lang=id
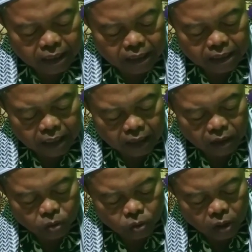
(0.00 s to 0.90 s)

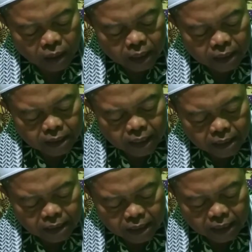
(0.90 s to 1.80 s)
Satu,
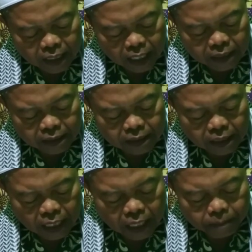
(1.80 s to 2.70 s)
janji
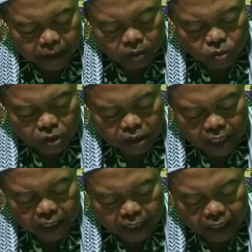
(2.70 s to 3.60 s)
antara
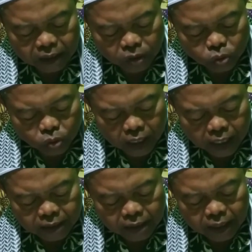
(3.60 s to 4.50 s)
manusia dengan
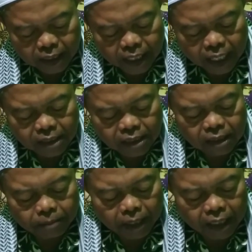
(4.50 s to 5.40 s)
Tuhan dan
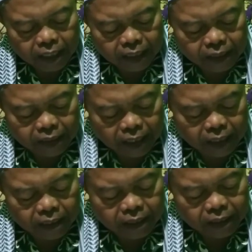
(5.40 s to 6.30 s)
sebaliknya.
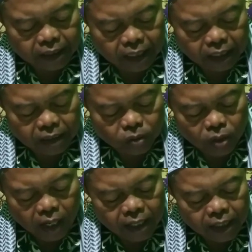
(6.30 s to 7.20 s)
Yang
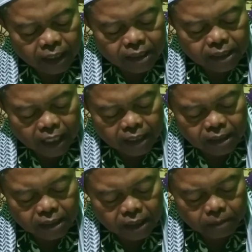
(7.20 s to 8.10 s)
kedua,
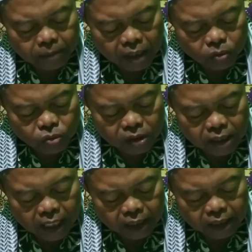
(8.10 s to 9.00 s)
janji
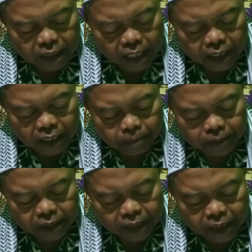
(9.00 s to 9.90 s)
manusia terhadap
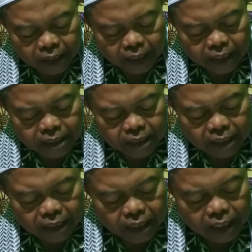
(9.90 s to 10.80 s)
dirinya
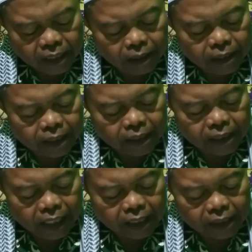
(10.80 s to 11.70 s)
sendiri.
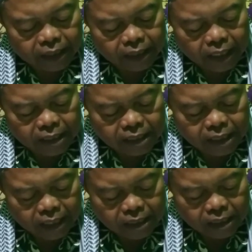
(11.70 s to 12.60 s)
Yang ketiga,
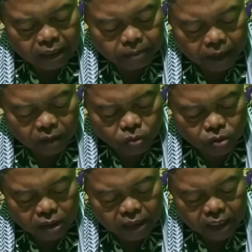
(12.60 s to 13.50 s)
janji
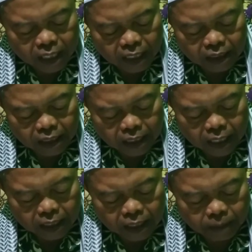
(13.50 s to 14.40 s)
manusia
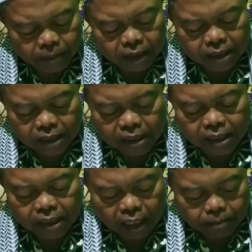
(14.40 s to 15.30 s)
terhadap
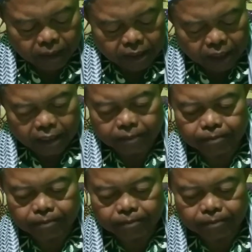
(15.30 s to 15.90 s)
sesamanya.